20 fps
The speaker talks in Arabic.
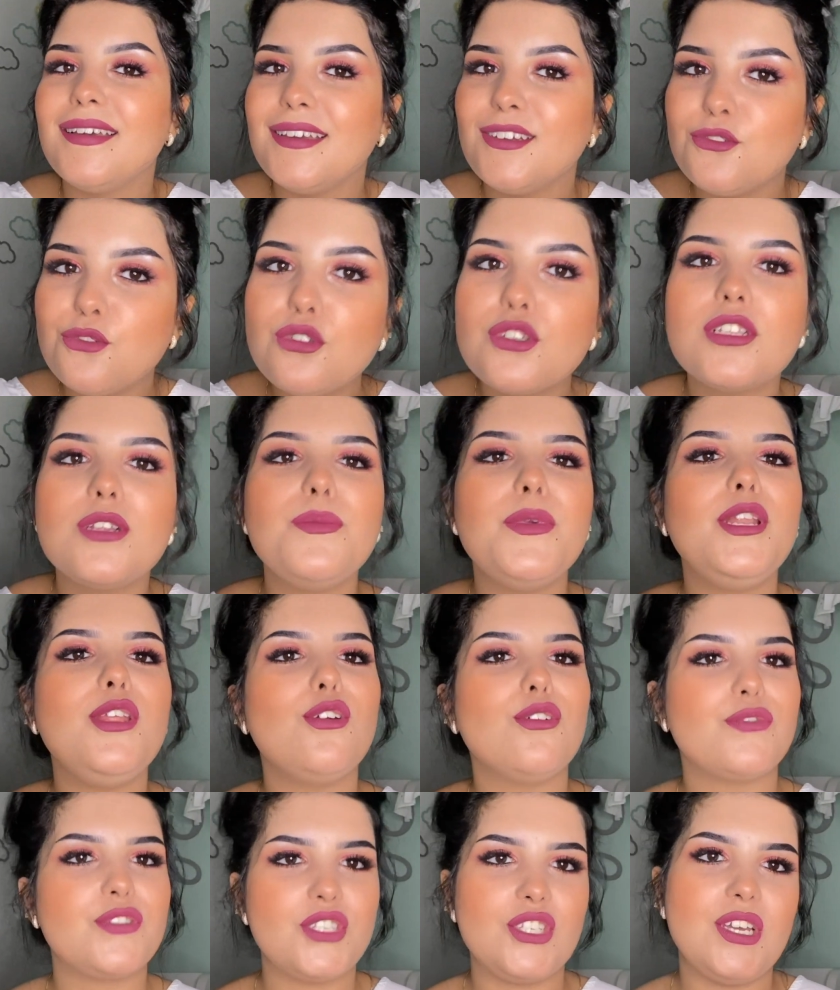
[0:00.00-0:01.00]
جوج
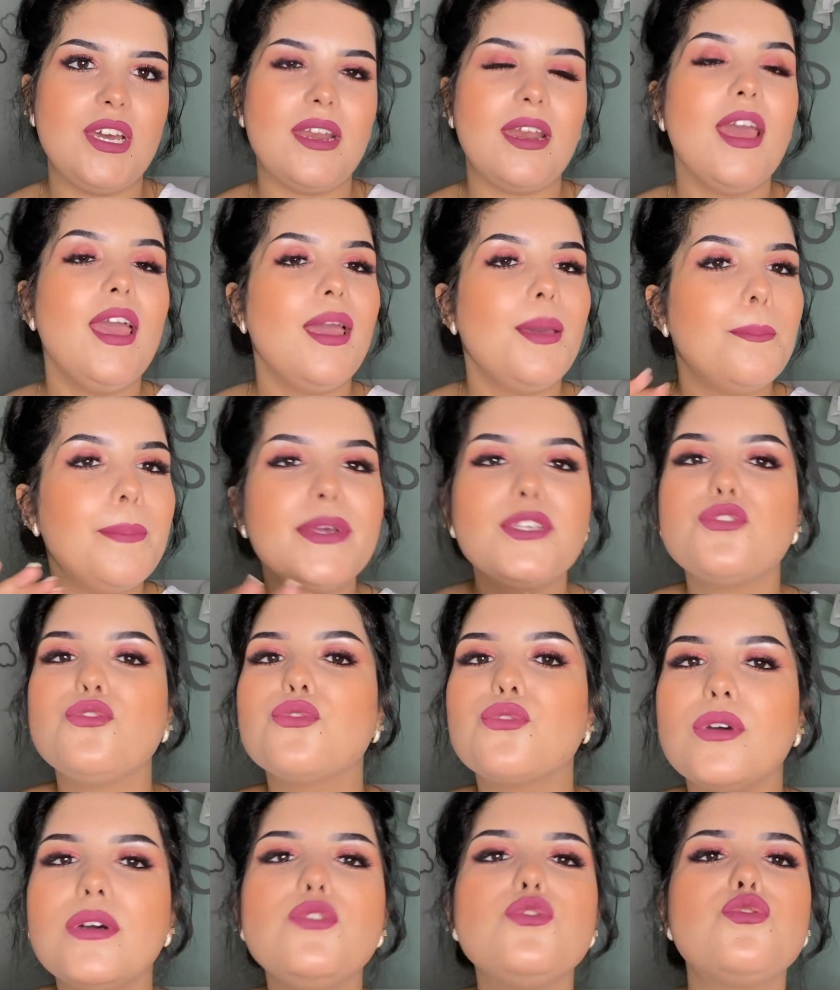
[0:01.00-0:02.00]
المليون في الشهر باش
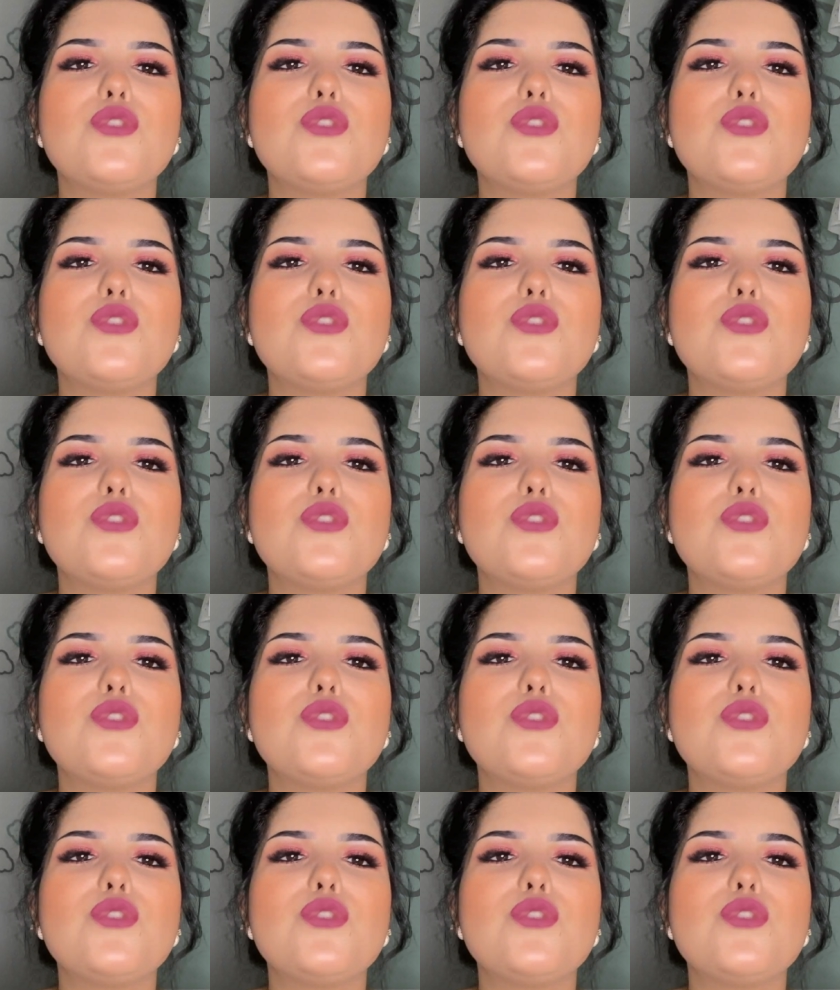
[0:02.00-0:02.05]
نتو